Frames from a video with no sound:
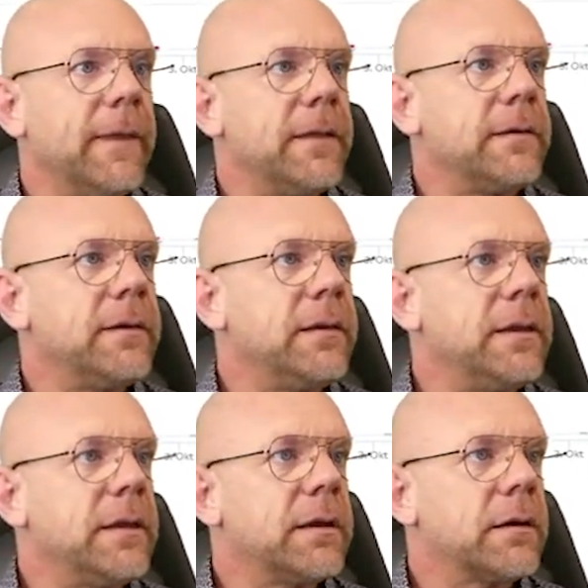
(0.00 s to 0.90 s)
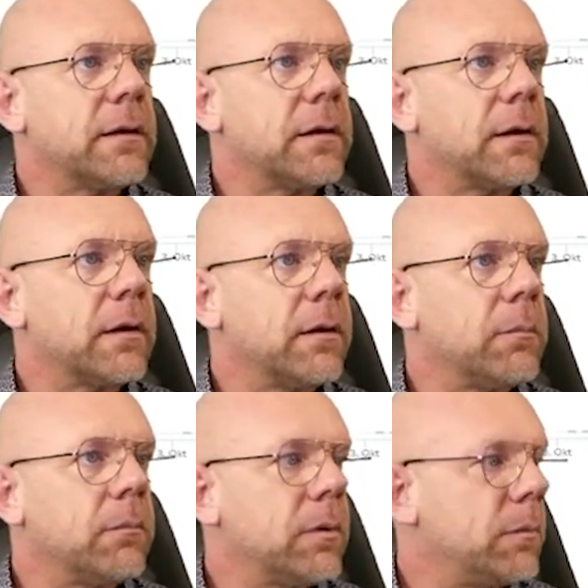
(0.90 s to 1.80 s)
die liegen
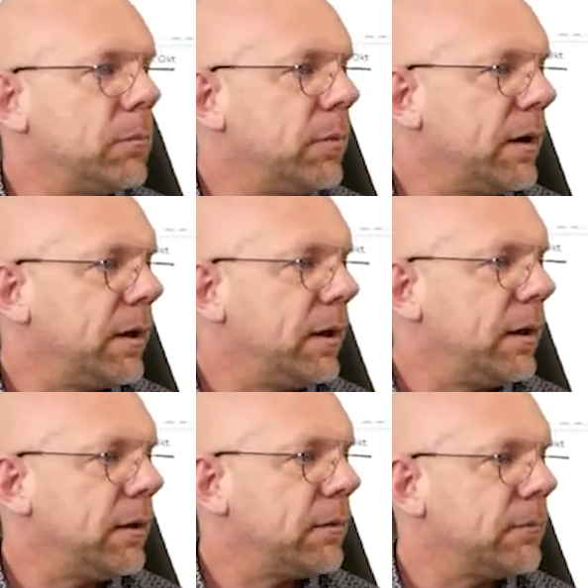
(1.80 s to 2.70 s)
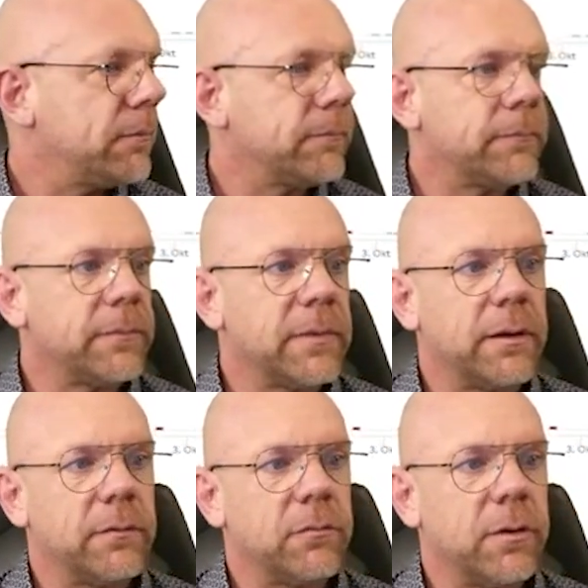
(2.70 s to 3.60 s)
ähm, bei,
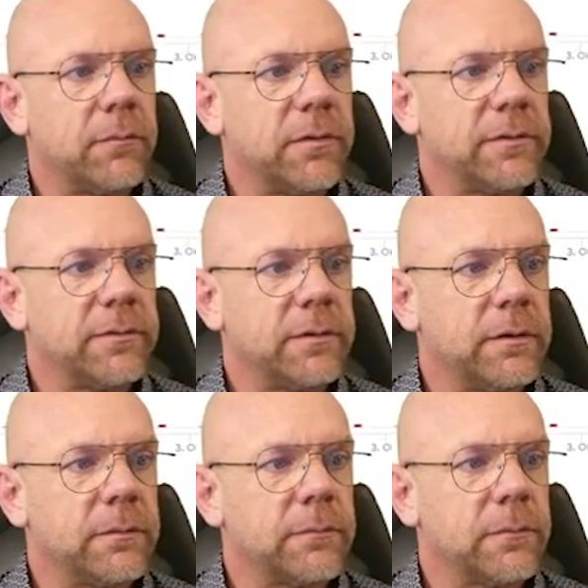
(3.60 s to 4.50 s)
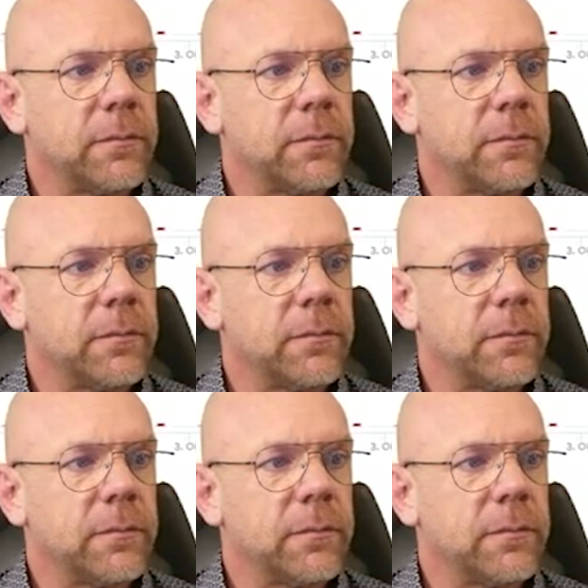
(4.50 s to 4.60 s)
na, wo haben wir es hier?